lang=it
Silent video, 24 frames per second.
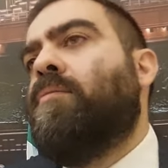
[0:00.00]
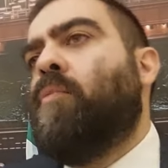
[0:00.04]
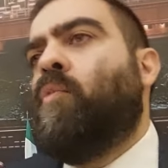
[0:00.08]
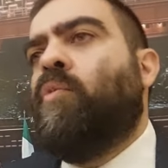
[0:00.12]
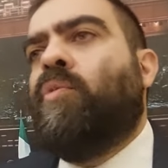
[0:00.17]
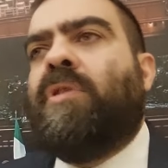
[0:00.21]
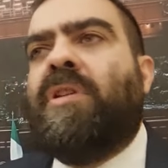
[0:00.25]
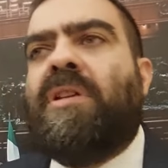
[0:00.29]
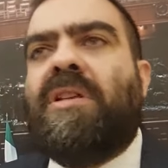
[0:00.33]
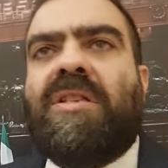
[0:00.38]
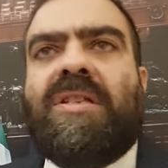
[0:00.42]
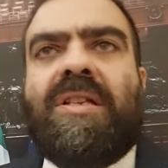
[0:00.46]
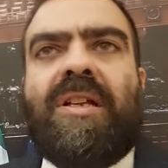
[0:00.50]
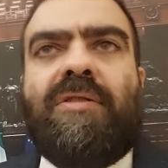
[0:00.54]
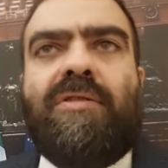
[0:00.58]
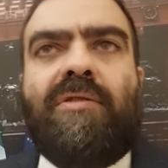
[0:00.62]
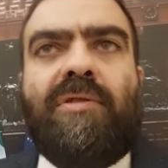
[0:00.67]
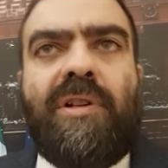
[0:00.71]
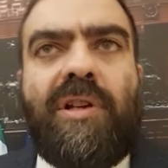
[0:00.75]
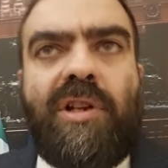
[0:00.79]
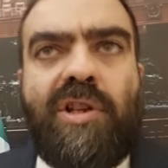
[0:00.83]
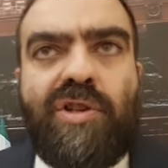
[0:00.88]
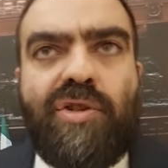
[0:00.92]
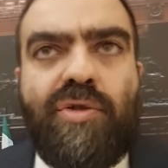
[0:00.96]
utilizzando
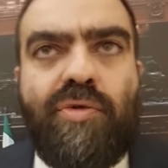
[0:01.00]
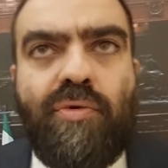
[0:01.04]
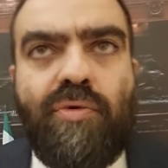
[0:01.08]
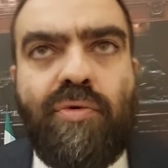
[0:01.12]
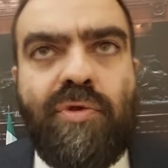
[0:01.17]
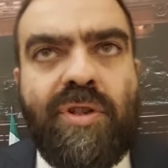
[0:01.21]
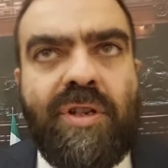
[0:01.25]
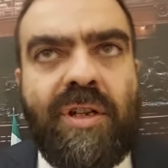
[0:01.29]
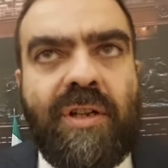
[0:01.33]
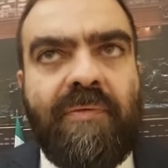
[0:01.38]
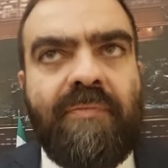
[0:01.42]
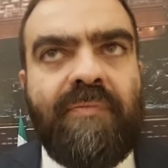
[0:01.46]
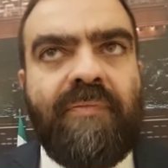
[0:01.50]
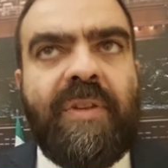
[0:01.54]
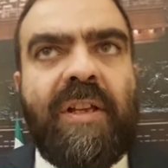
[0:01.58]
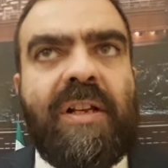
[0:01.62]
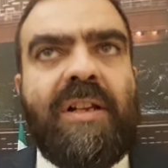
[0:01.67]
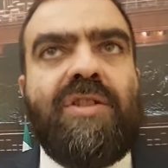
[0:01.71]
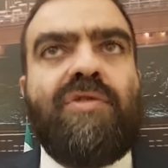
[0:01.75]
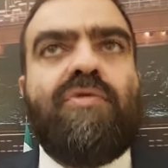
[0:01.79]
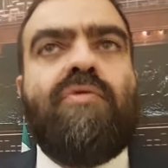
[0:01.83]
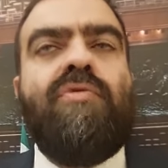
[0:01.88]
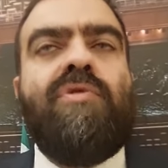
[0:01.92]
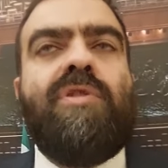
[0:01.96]
delle scuse,
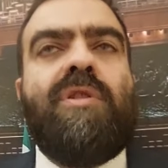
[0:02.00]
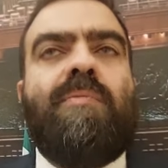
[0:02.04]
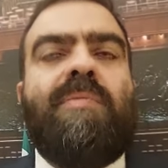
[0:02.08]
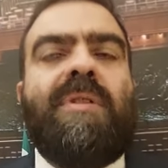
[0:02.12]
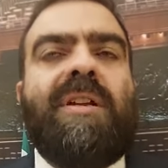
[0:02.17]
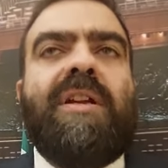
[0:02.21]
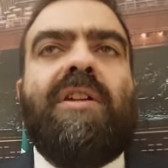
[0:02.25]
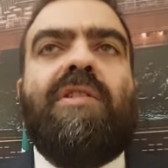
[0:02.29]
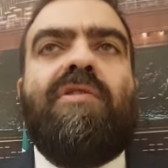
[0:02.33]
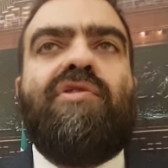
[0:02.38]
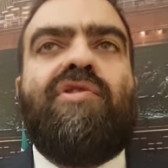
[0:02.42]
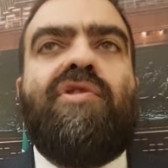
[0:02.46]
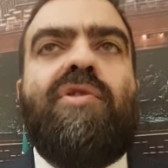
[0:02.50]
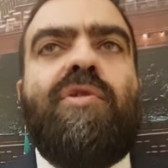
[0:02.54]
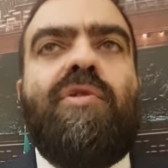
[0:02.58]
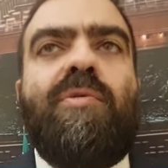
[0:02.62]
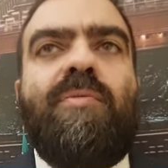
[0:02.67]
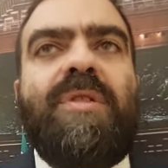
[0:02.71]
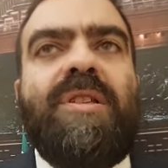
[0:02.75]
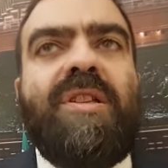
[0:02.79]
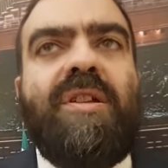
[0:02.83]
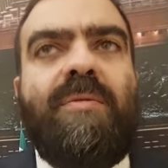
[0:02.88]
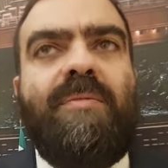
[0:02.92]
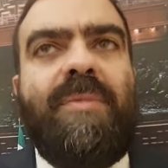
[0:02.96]
delle scuse perché oggi in
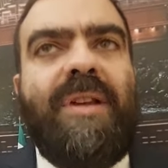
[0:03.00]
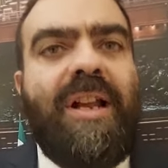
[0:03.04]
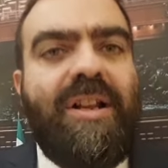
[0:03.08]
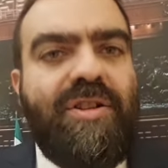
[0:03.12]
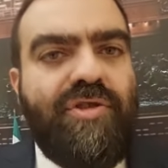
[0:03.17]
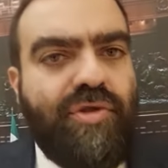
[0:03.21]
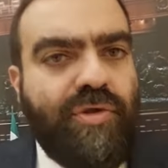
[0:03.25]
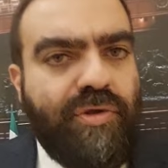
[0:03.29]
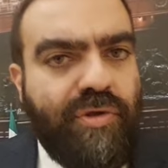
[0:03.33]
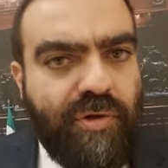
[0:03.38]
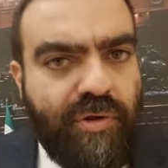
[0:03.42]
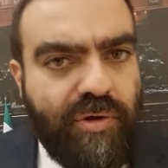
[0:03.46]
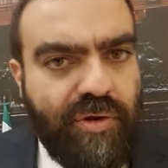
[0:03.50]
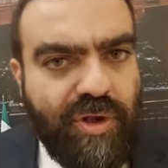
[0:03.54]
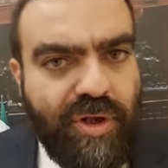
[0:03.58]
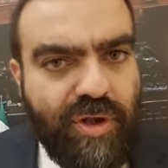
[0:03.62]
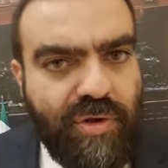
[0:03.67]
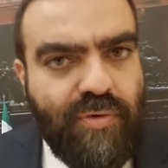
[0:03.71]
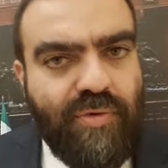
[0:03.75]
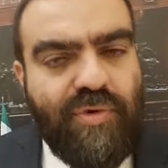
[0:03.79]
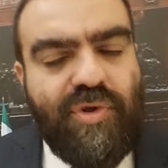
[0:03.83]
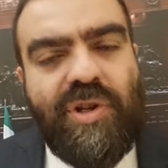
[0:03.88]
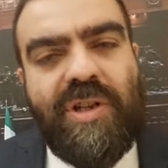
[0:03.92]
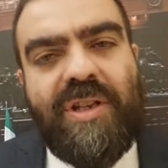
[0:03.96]
Commissione Bilancio cosa è
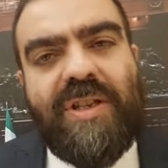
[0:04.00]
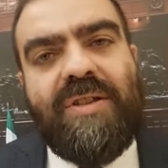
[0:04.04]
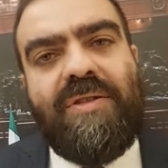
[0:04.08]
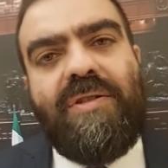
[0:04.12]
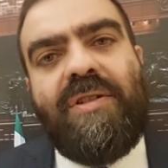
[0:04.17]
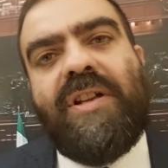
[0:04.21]
successo?